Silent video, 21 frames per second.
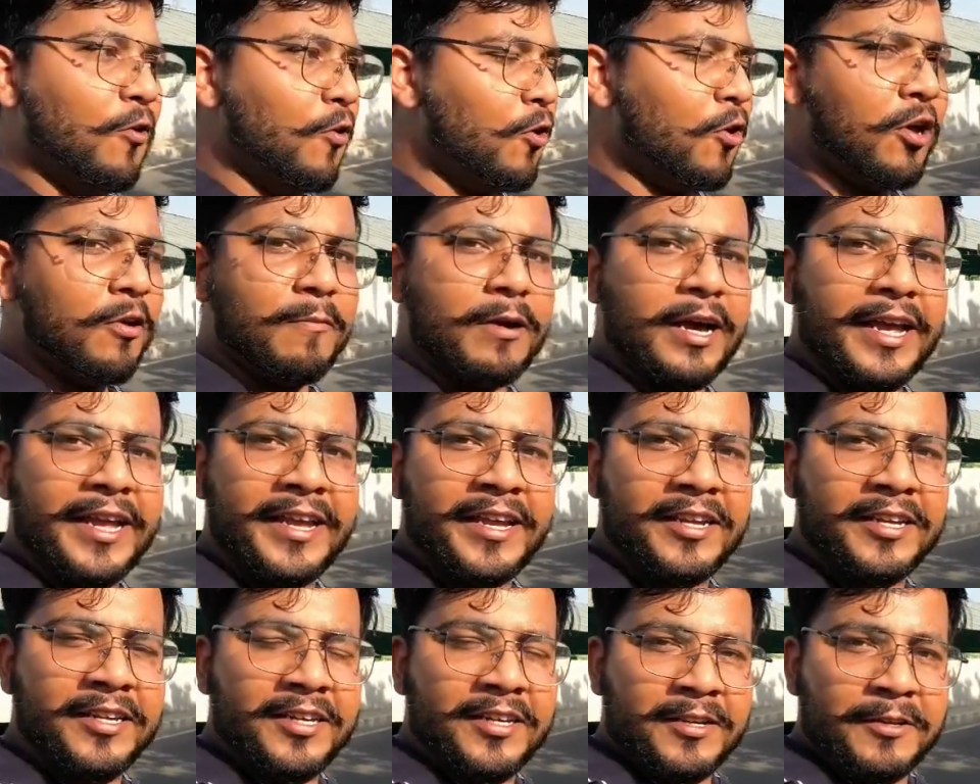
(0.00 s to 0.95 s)
और
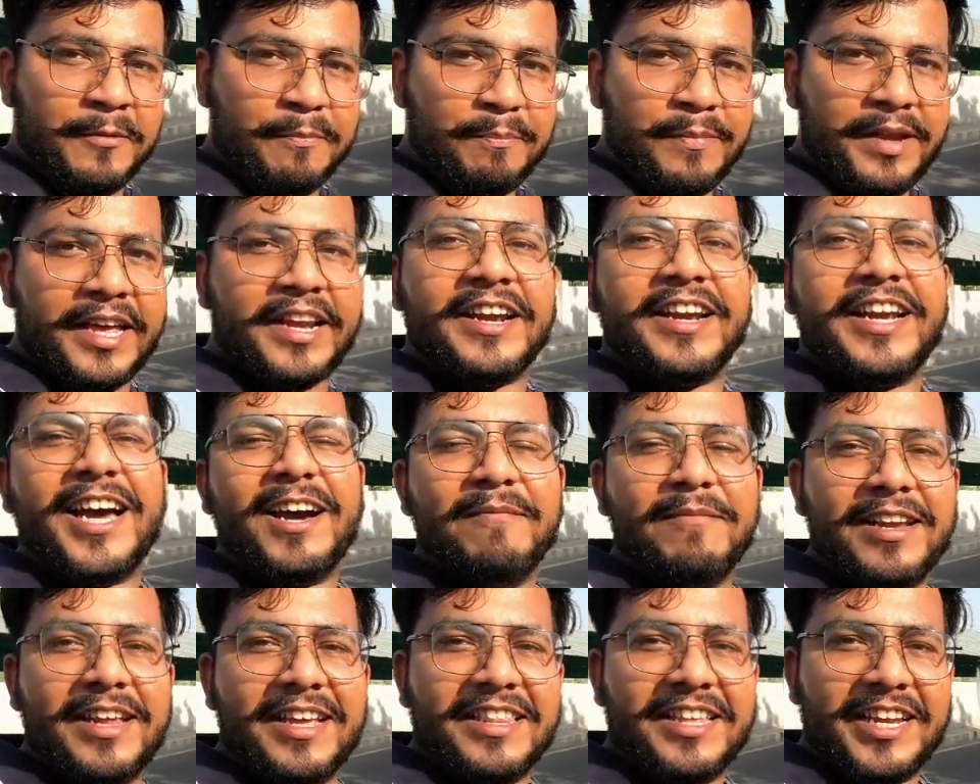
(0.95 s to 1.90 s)
भाई मेरा
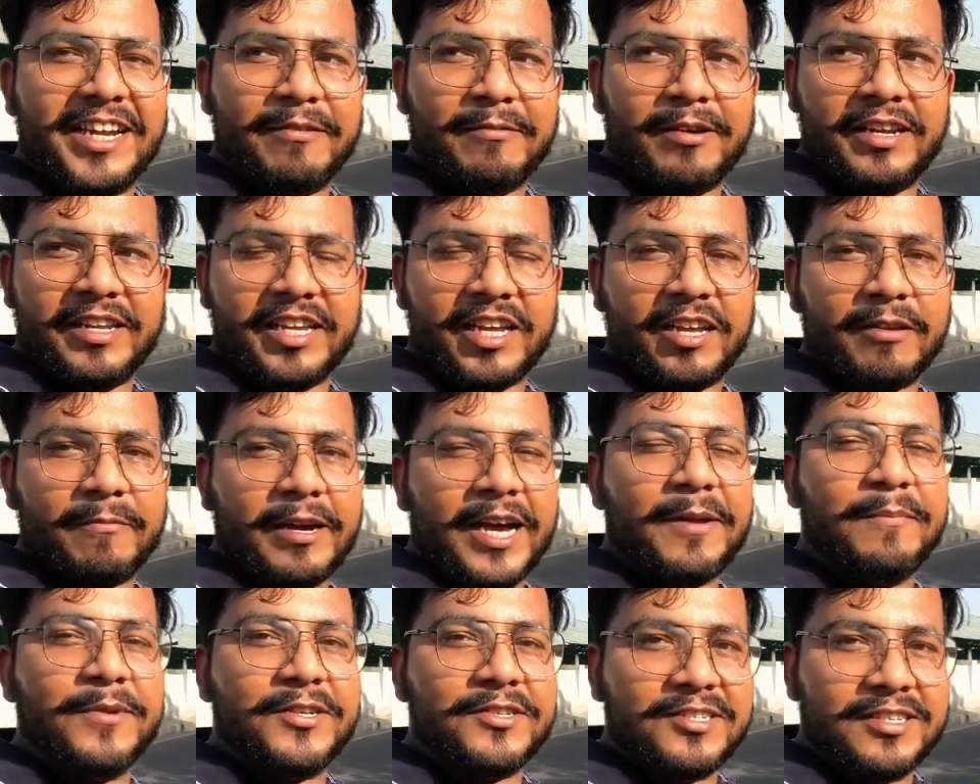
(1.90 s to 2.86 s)
नाम ले देना बल्कि कि
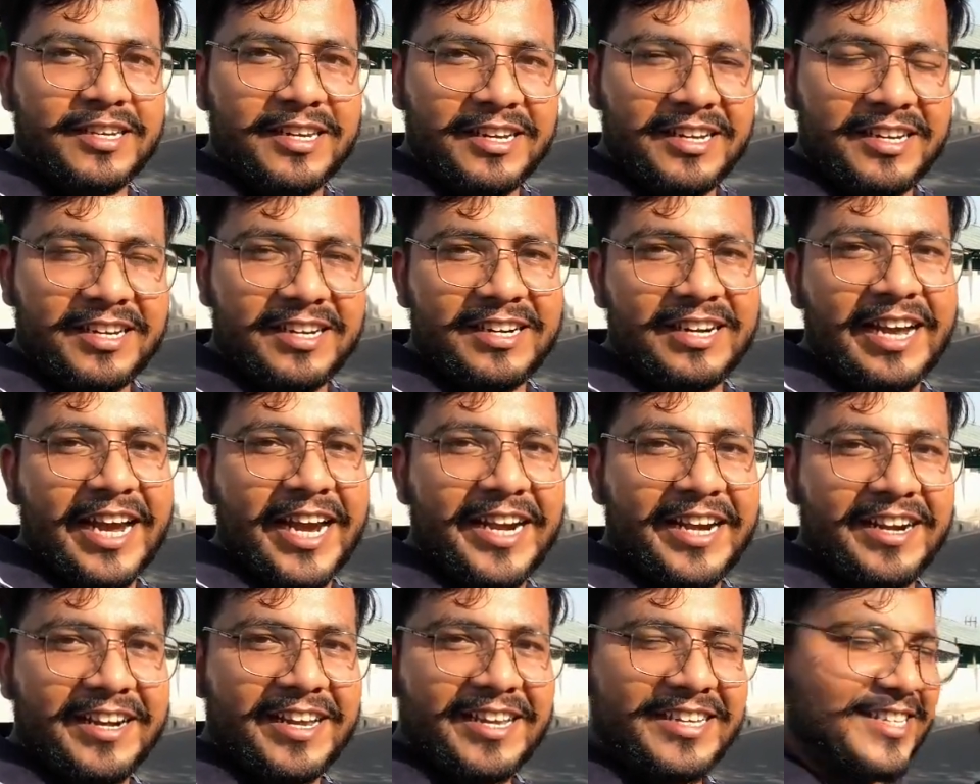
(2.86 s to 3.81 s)
भाई मिस्टर इंडियन
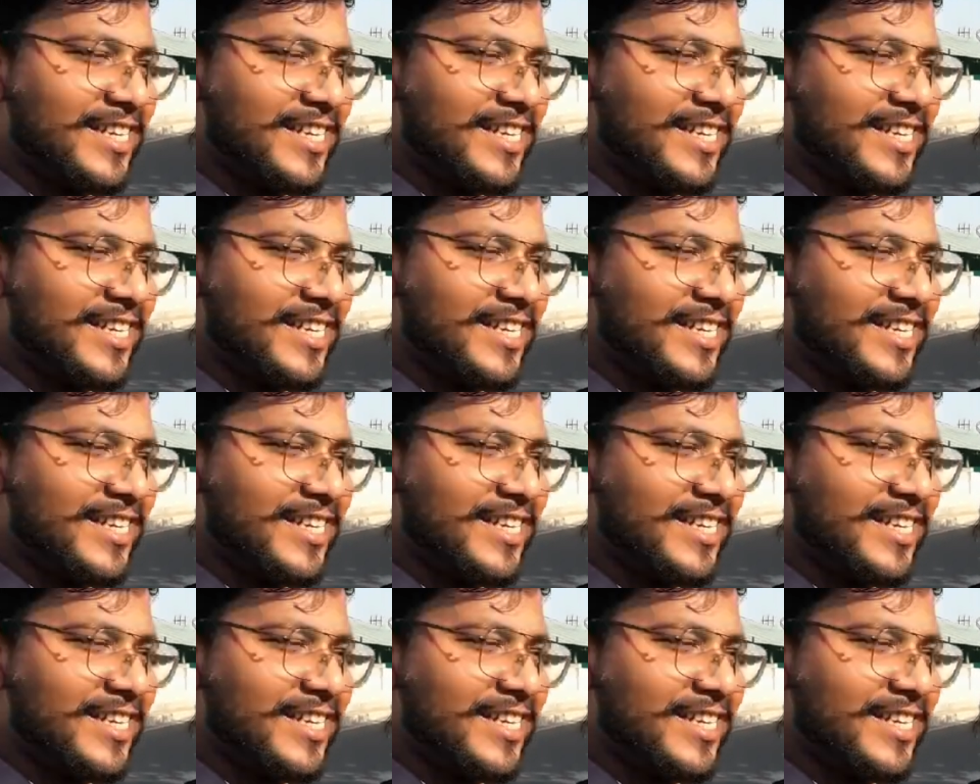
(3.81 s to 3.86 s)
राइडर के